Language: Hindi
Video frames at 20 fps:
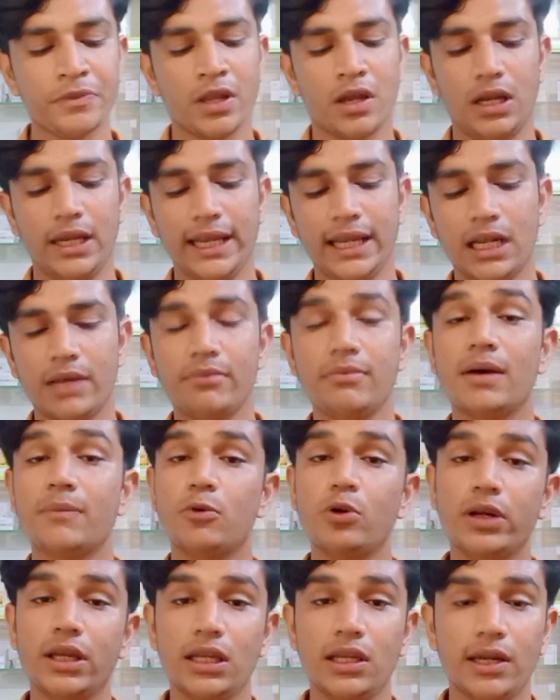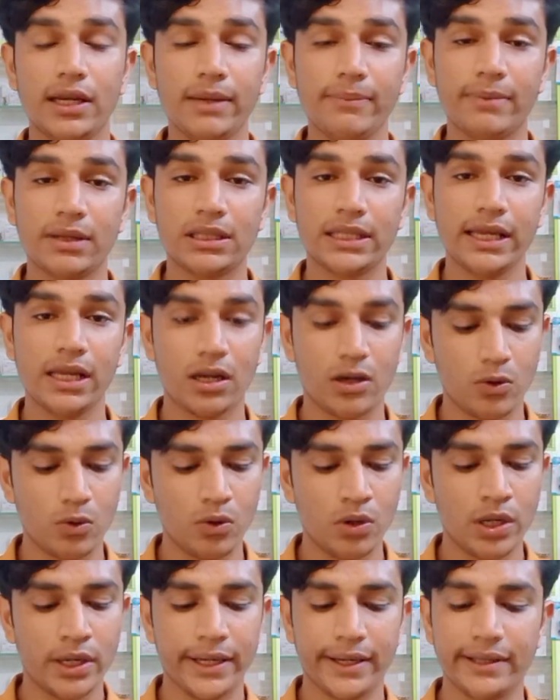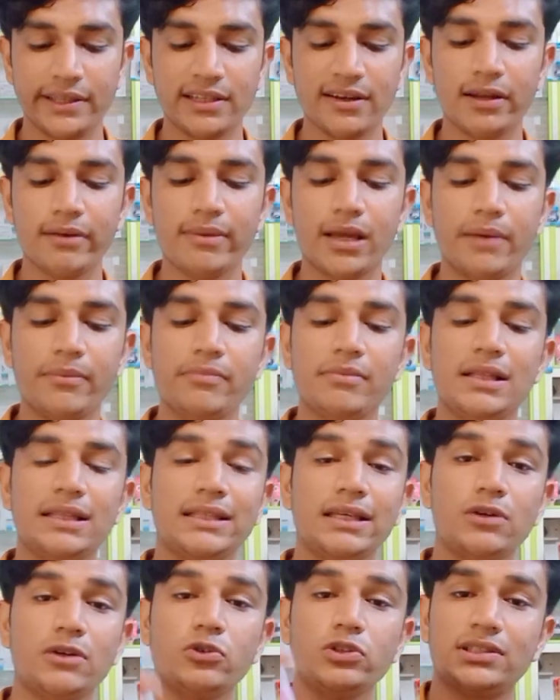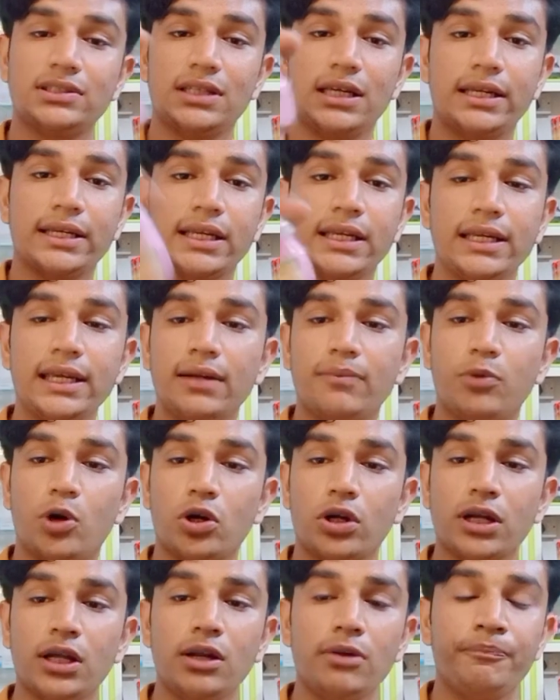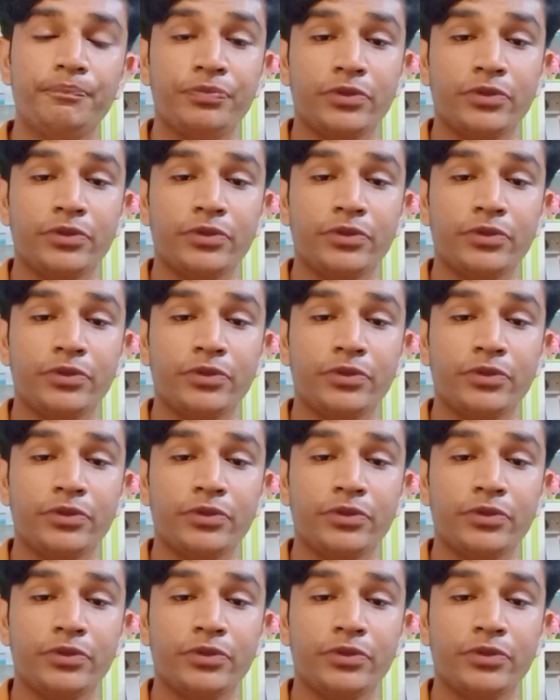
लेकिन अभी मैं आपको क्लियरली बता ही रहा हूँ इसके बाद में हमें मिलती है कुछ इस तरीके की एक बॉटल